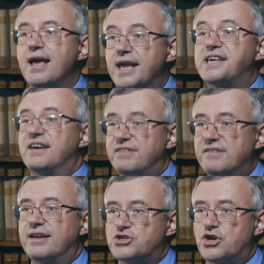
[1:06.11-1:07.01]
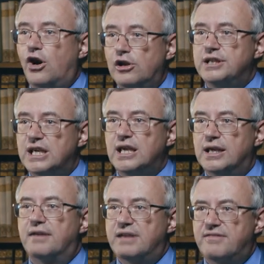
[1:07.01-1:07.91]
e chi aveva i
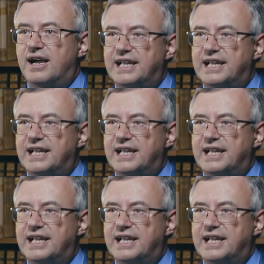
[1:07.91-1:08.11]
soldi aveva